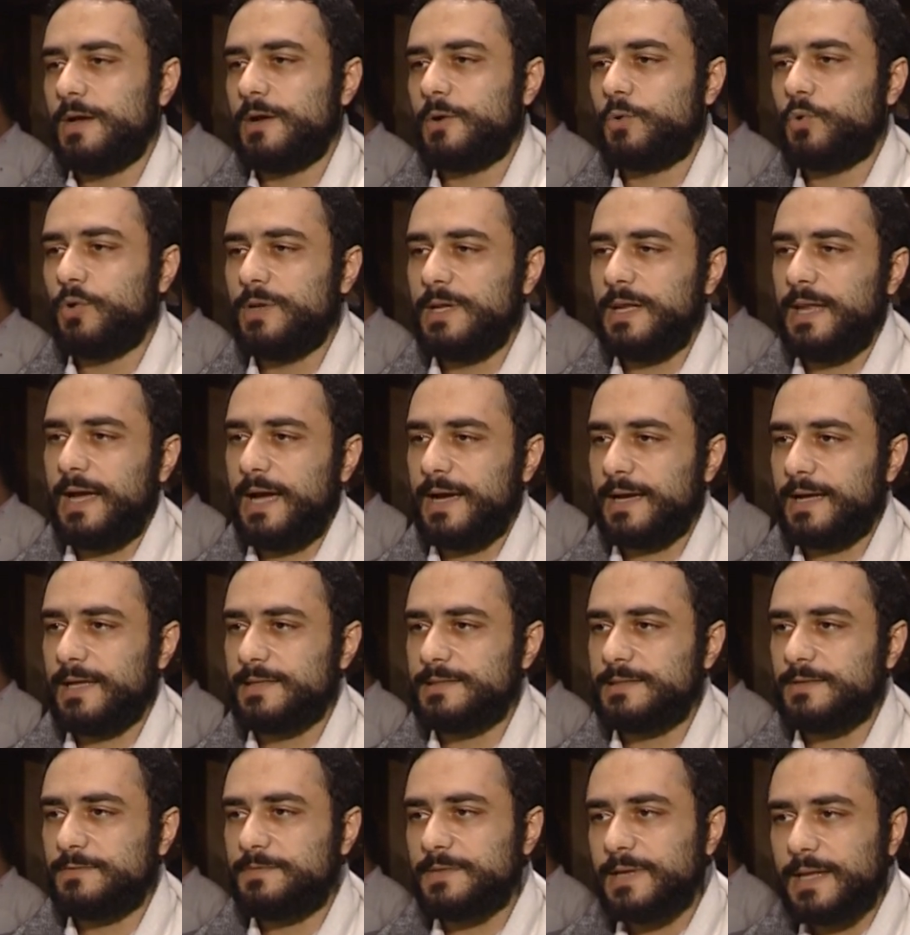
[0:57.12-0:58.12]
كل الحاجات
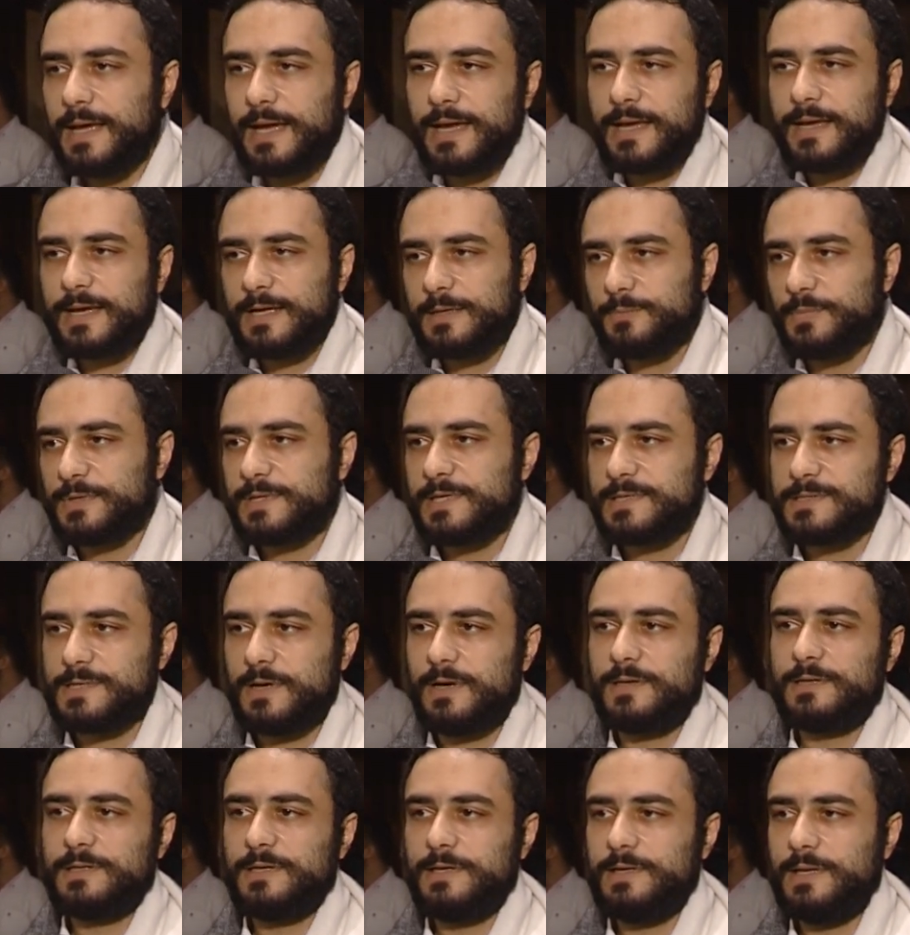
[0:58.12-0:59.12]
دي في الاخر
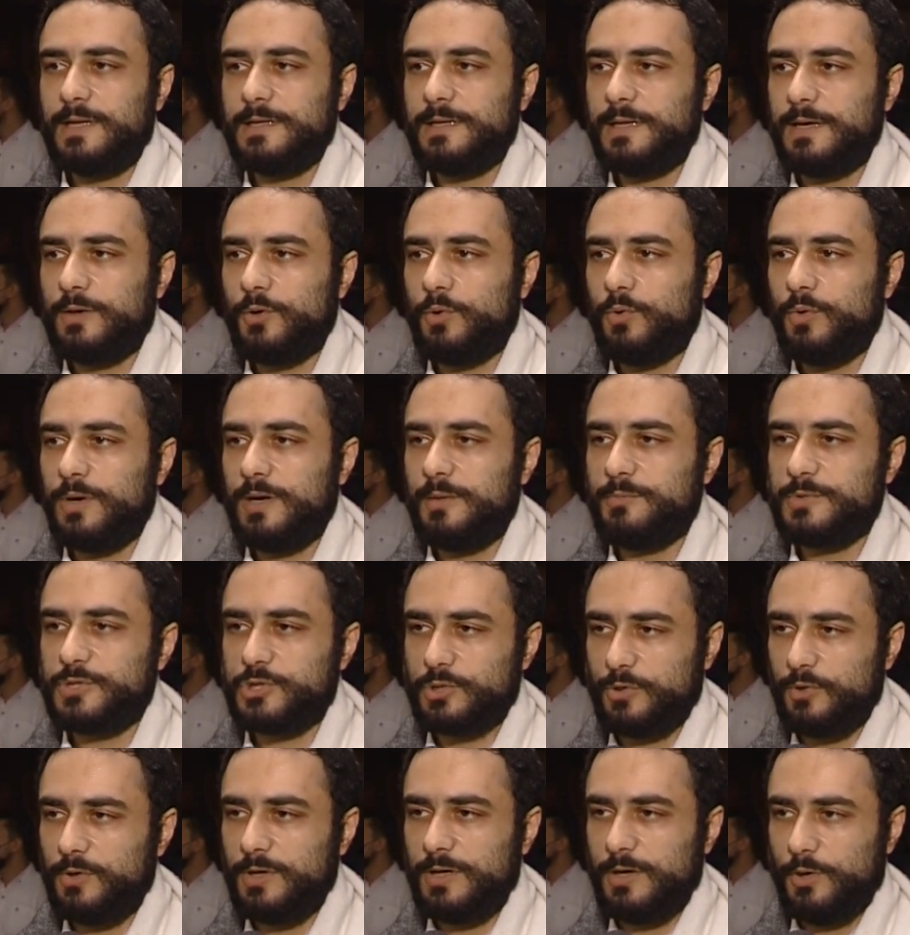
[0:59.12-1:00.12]
بتظهر لنا ان هو
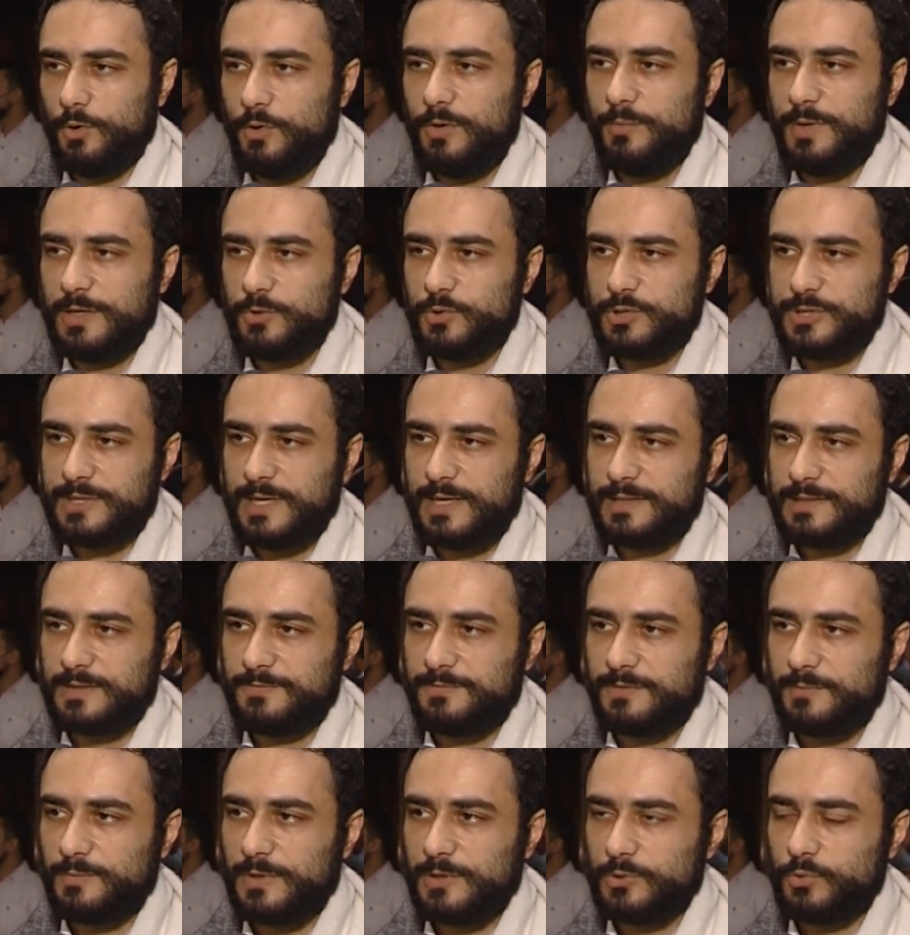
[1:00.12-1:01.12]
مش هو هو ملوش يد
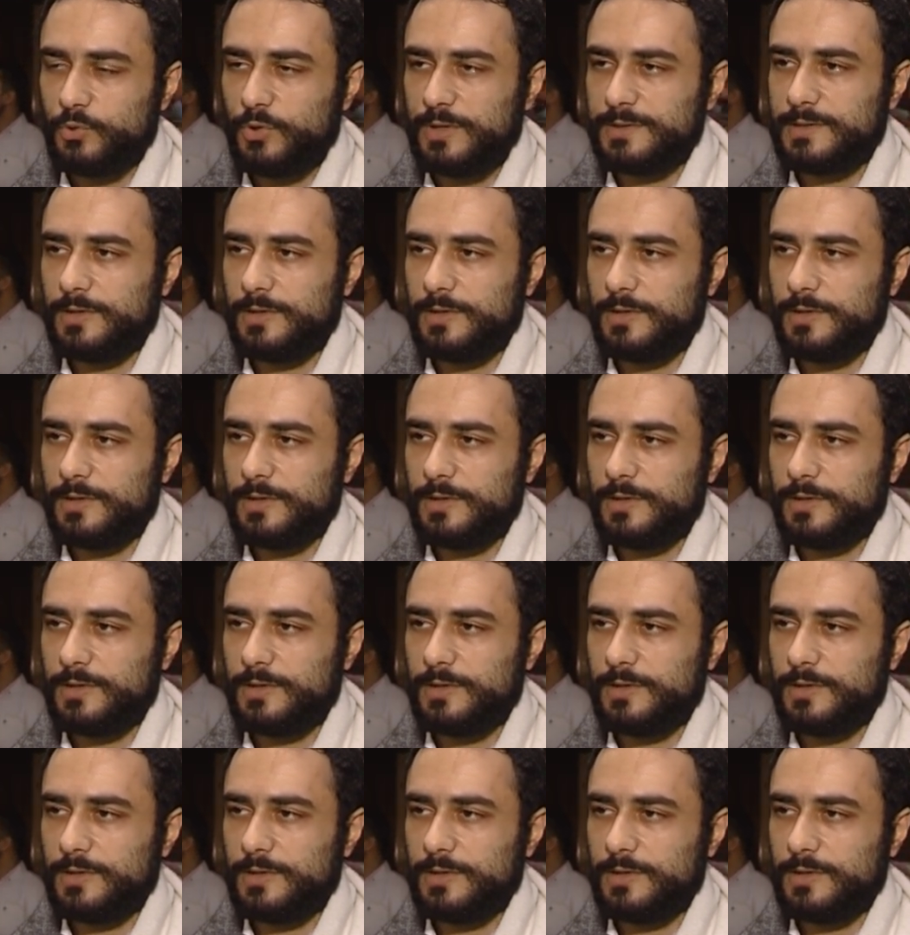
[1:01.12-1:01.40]
في الموضوع